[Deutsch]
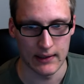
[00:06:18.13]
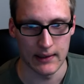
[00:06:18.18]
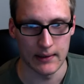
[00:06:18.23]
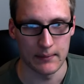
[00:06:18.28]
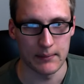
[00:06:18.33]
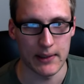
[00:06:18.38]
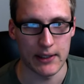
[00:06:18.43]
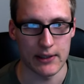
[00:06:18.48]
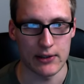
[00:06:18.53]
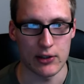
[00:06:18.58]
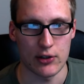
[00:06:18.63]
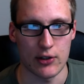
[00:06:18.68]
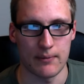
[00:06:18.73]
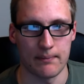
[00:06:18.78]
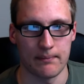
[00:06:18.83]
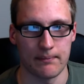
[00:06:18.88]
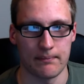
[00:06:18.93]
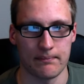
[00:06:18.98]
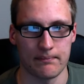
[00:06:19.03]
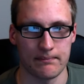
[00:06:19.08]
Mensch.
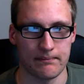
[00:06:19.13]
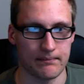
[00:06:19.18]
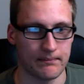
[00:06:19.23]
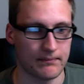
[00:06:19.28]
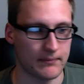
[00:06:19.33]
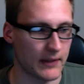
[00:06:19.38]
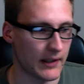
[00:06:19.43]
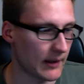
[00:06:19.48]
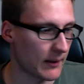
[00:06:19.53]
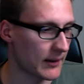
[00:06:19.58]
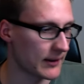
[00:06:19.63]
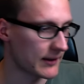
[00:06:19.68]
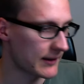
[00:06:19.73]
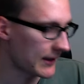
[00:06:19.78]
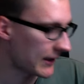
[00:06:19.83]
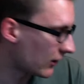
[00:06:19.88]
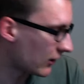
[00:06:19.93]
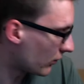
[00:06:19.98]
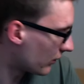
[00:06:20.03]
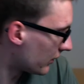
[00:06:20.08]
Das ist aber ein
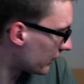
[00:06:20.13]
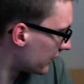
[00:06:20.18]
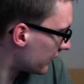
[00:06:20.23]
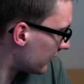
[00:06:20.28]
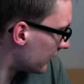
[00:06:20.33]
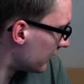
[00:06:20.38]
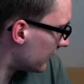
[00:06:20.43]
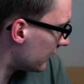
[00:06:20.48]
Tag heute.